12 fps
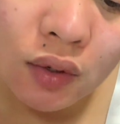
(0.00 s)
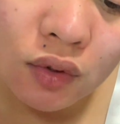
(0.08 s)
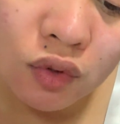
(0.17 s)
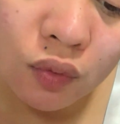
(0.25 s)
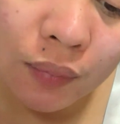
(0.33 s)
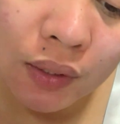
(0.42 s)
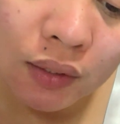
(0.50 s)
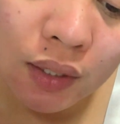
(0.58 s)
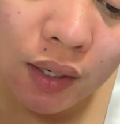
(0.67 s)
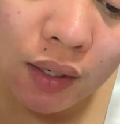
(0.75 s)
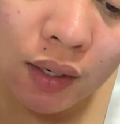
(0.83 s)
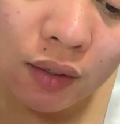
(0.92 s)
So, pag
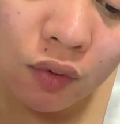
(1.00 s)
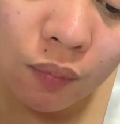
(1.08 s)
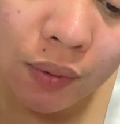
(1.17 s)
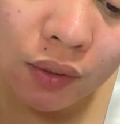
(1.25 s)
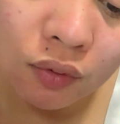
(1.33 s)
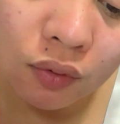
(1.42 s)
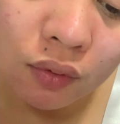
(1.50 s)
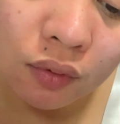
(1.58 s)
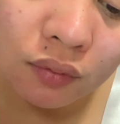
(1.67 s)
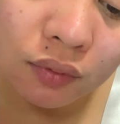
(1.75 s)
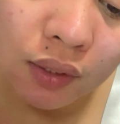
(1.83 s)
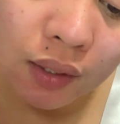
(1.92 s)
tinanggal ko pa
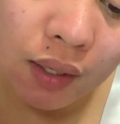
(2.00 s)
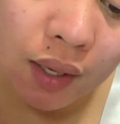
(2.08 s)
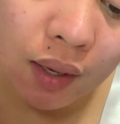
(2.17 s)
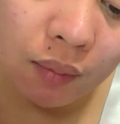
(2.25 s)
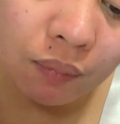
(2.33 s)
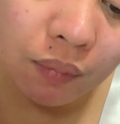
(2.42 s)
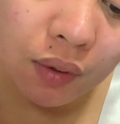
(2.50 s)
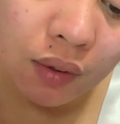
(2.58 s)
tong takip,